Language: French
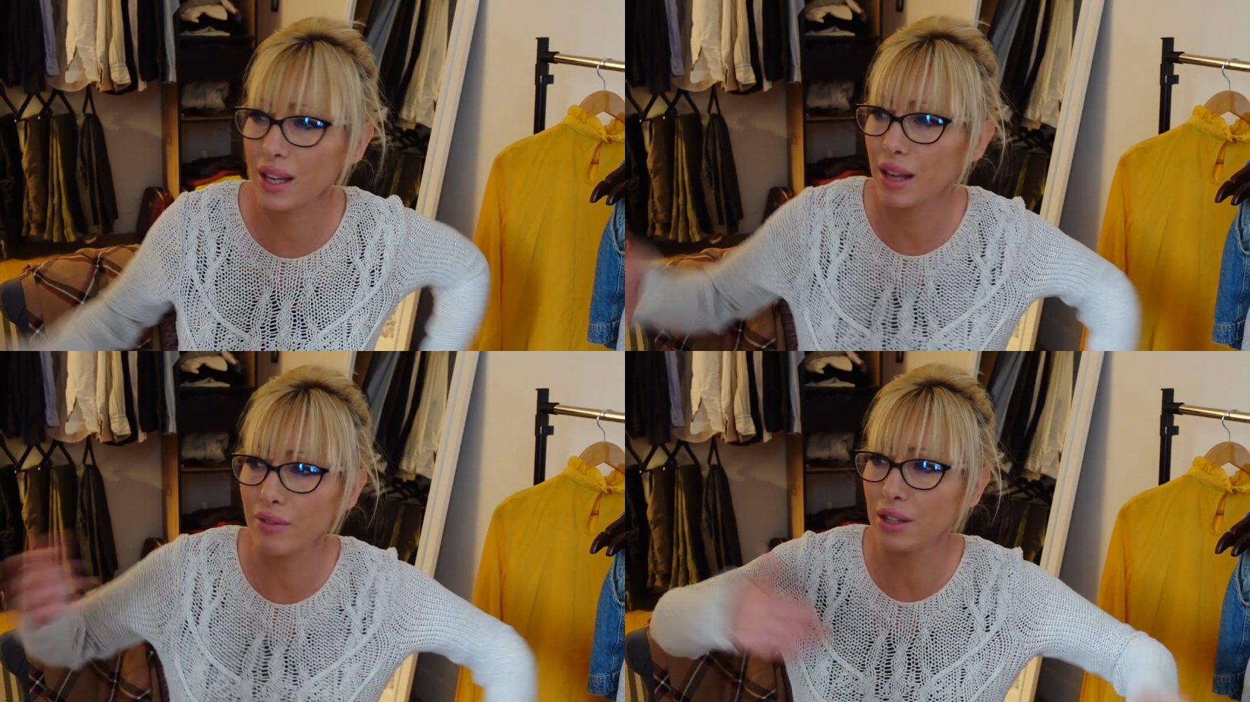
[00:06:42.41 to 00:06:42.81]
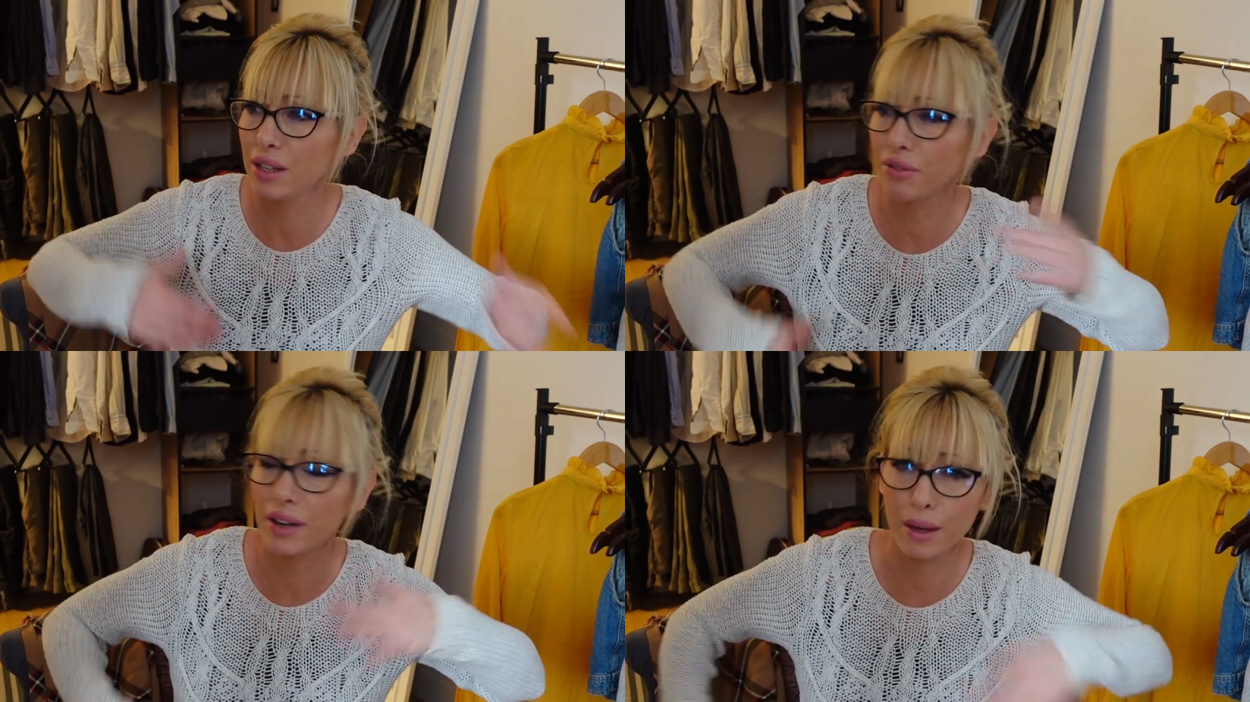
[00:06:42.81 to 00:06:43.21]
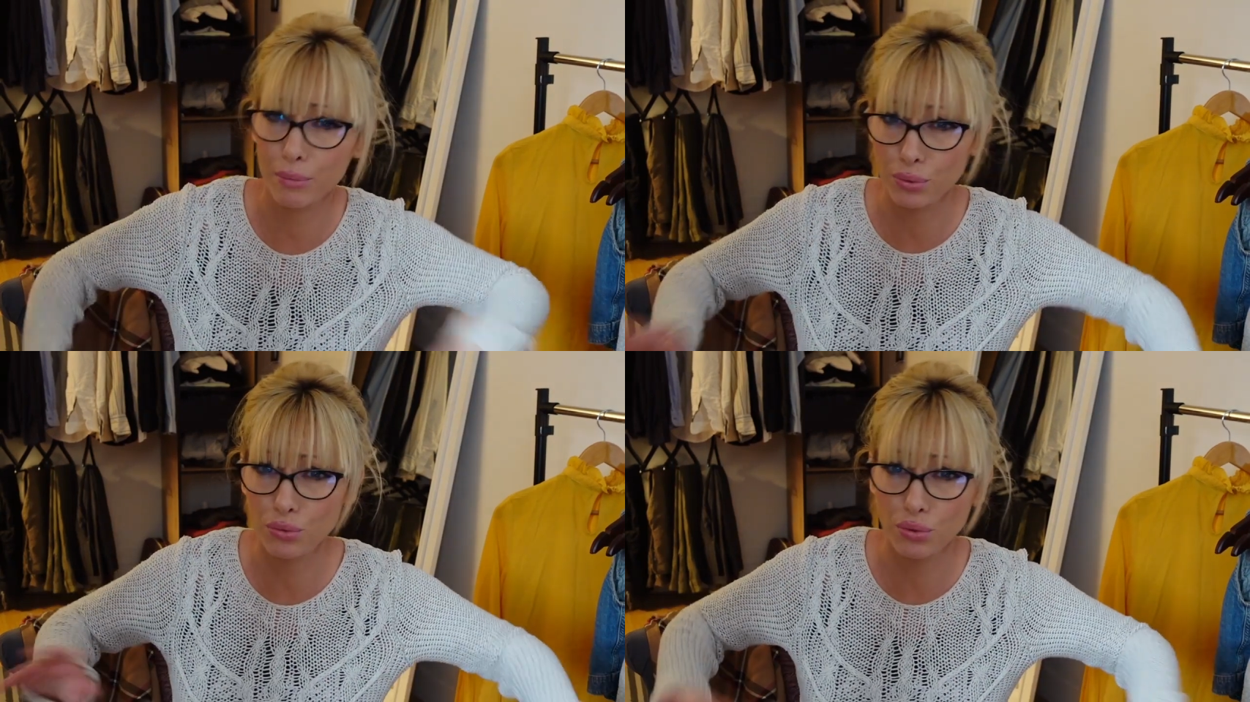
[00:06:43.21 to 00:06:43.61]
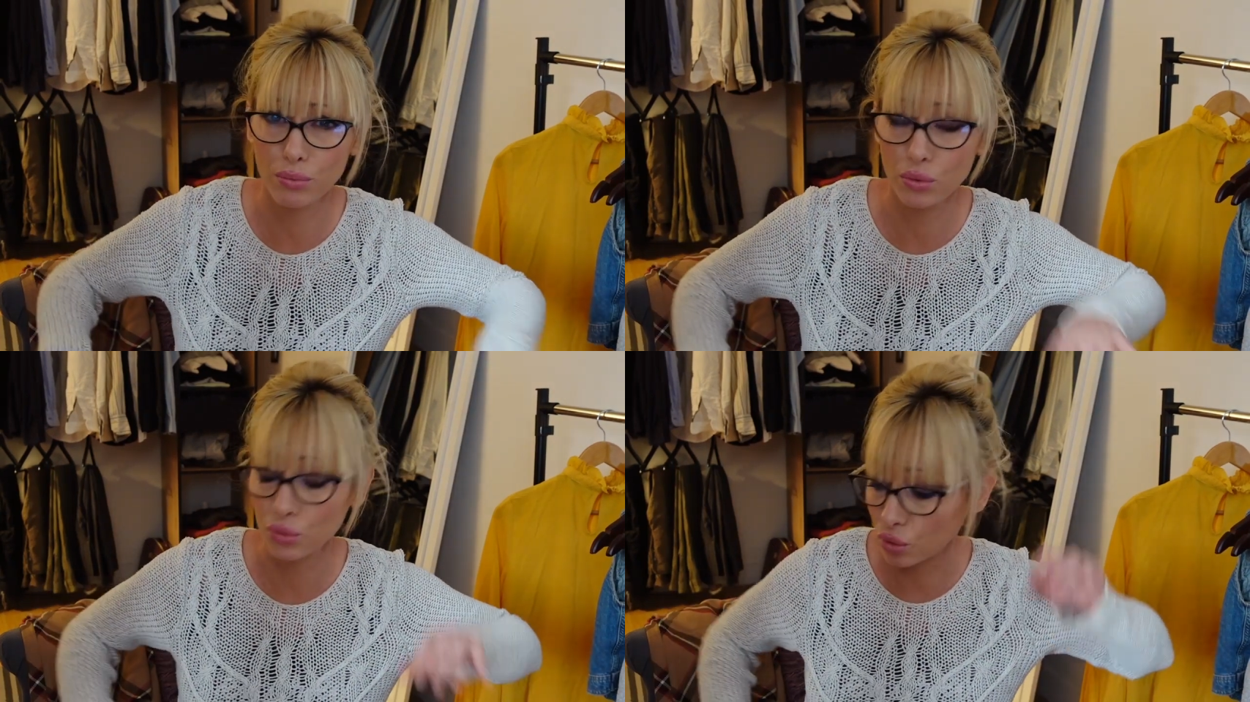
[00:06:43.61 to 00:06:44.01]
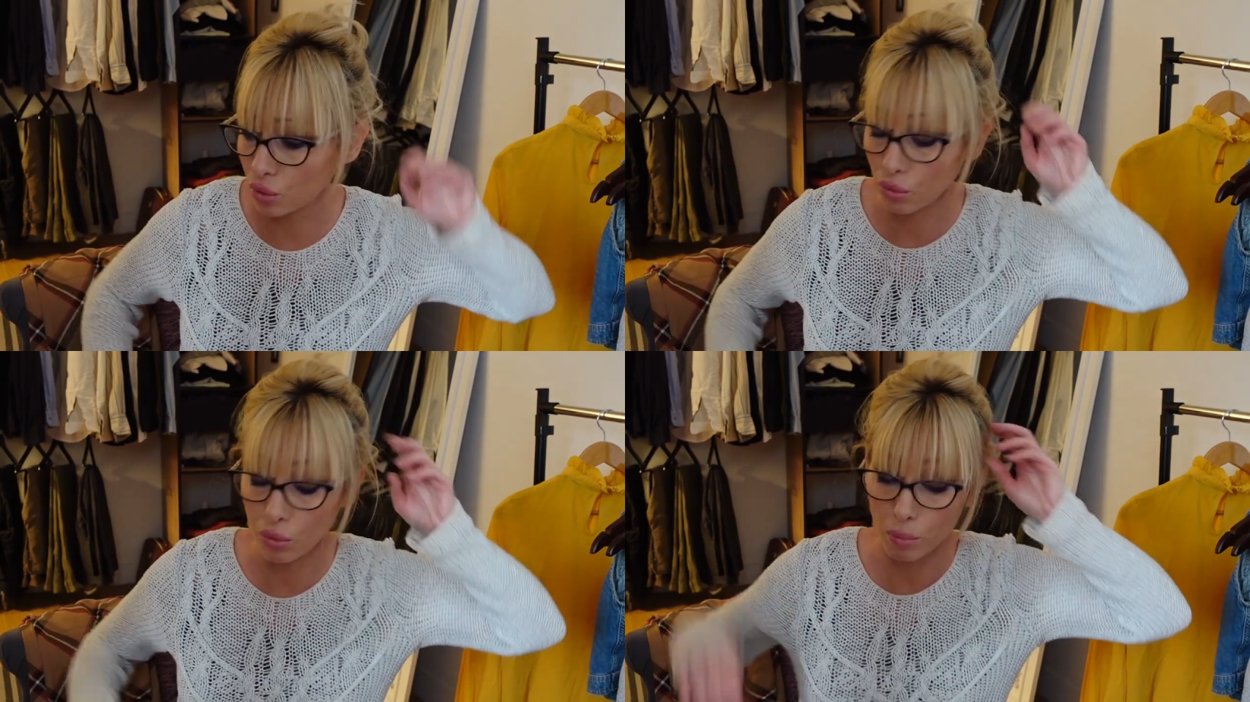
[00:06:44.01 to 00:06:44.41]
Il y avait des fringues un peu de tout le monde,
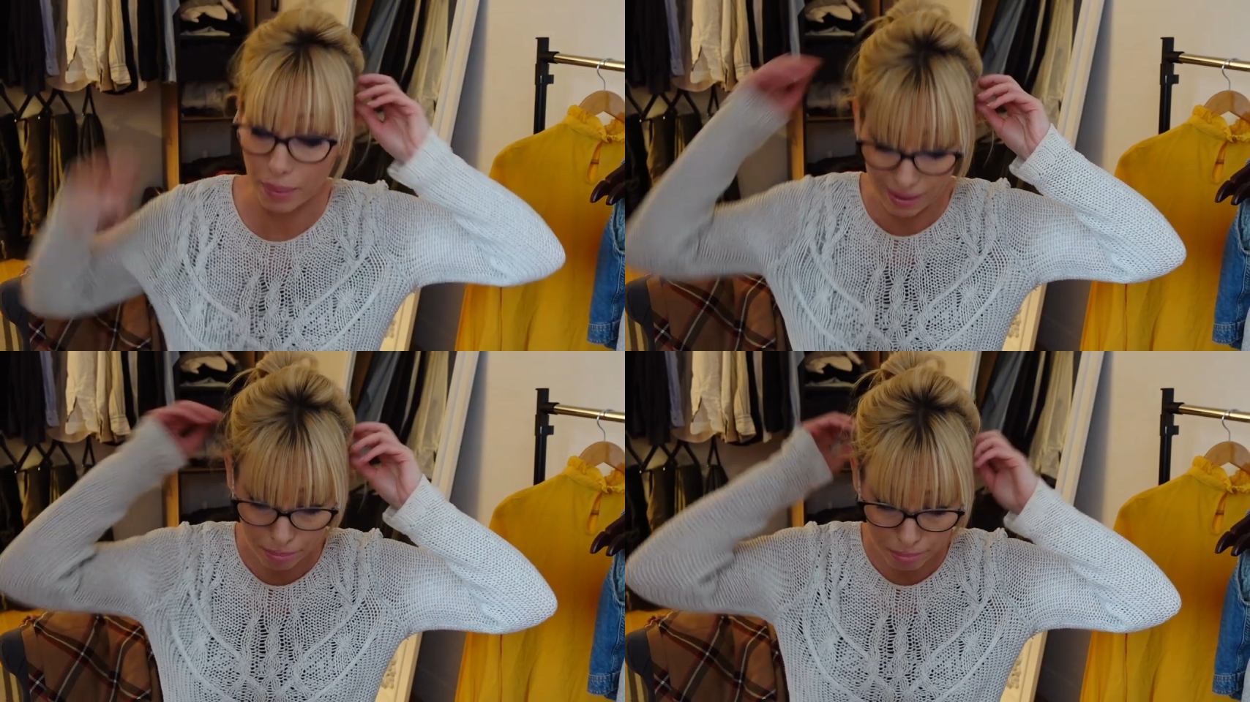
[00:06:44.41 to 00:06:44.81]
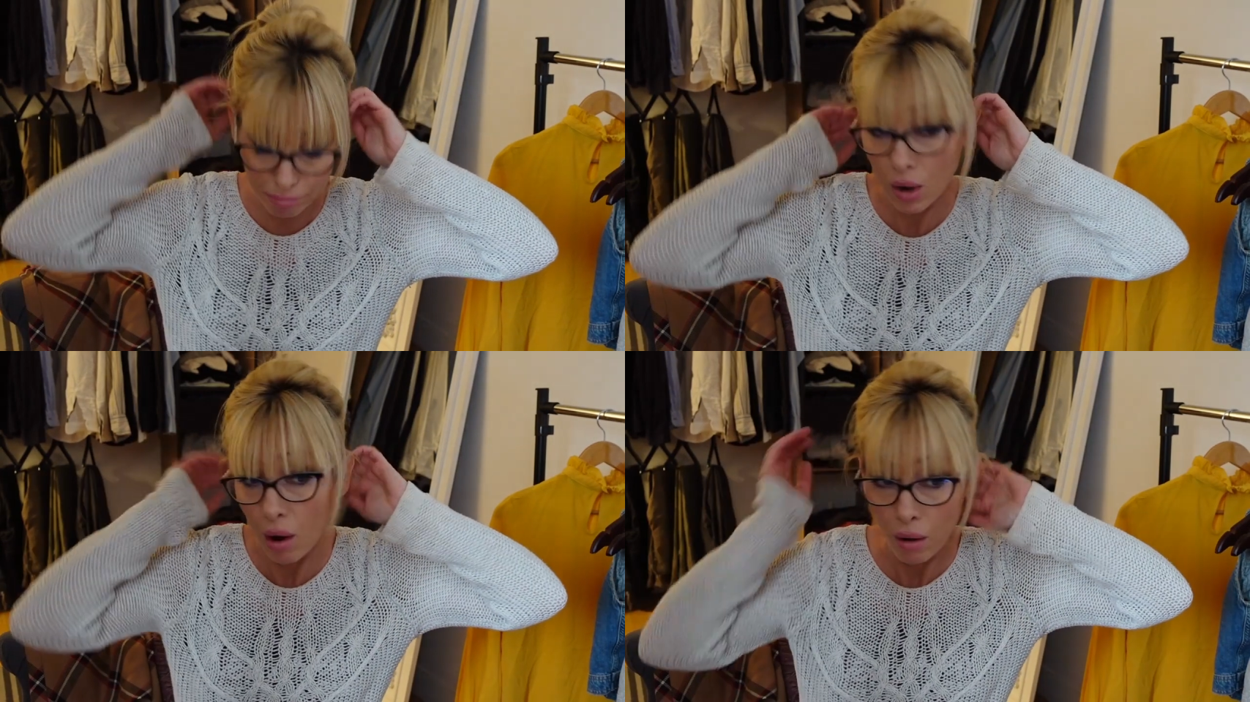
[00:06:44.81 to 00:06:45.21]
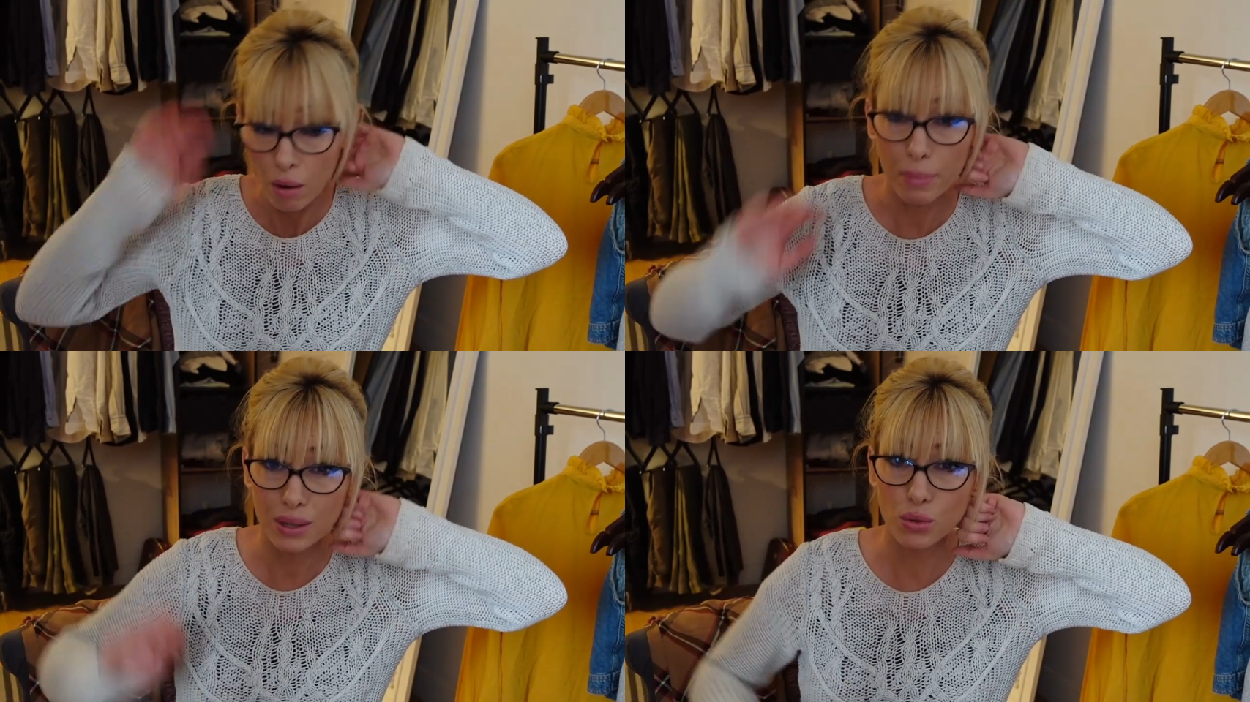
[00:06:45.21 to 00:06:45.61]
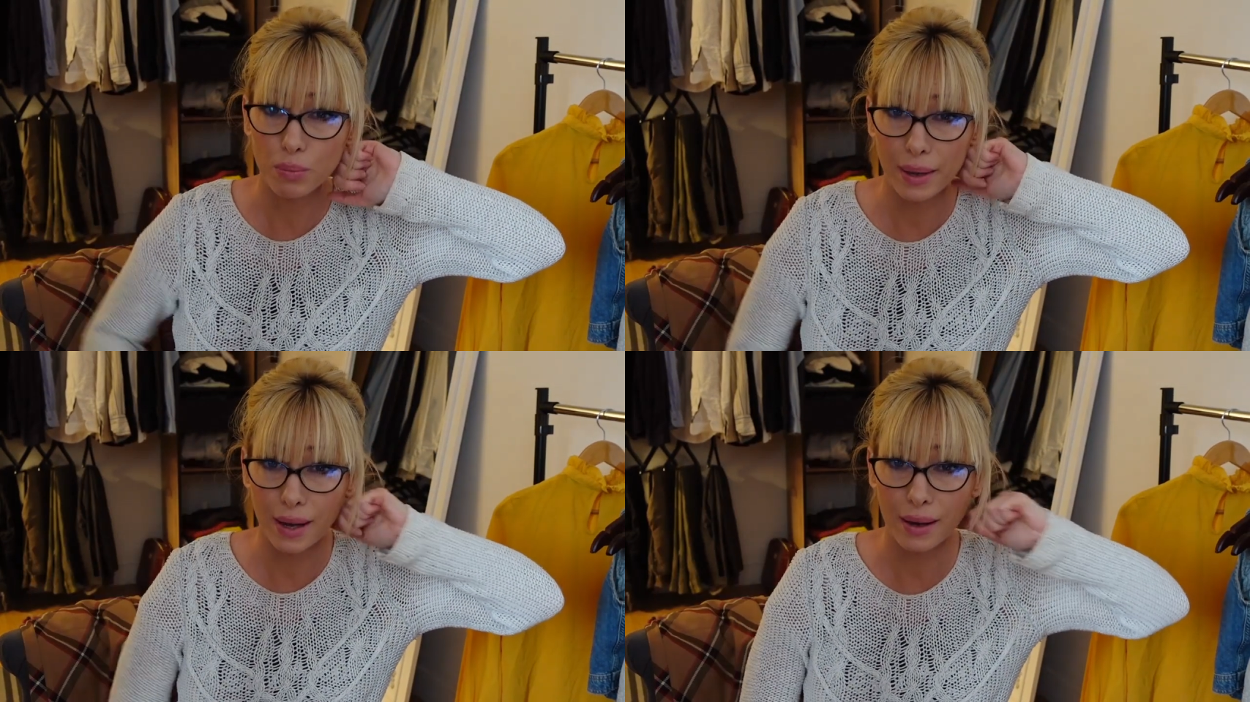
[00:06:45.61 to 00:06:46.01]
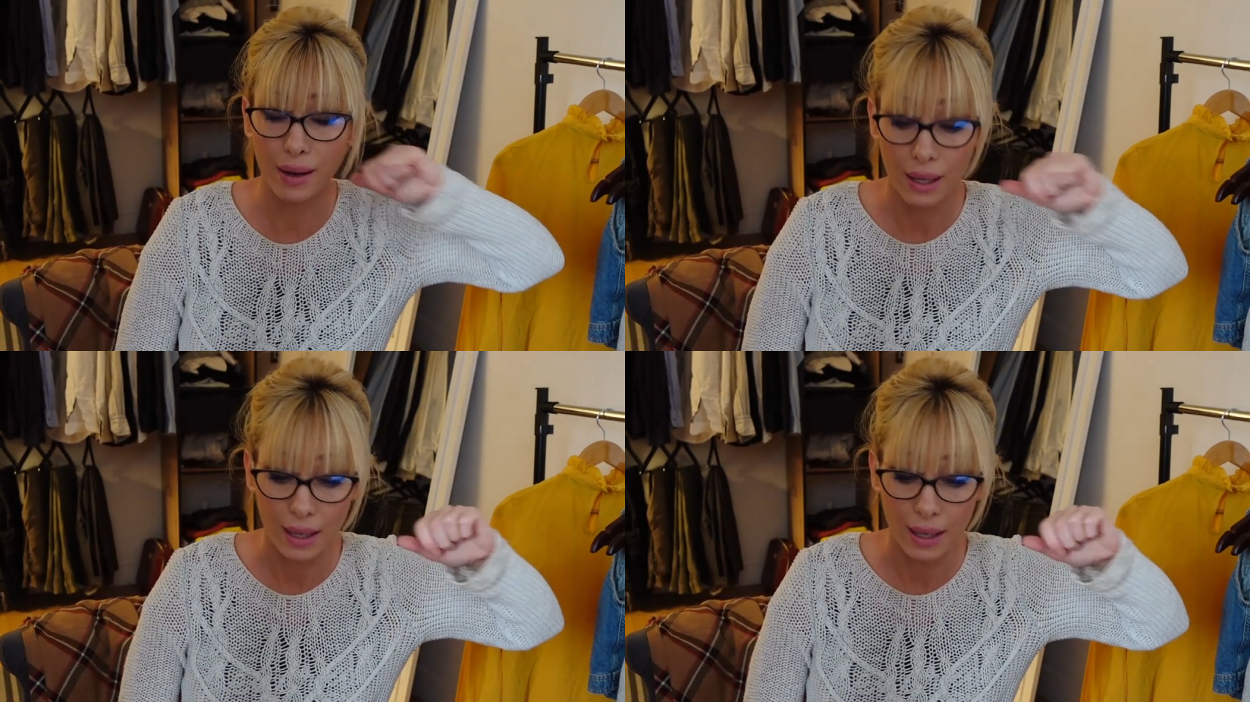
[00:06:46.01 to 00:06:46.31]
donc euh, pas, pas super.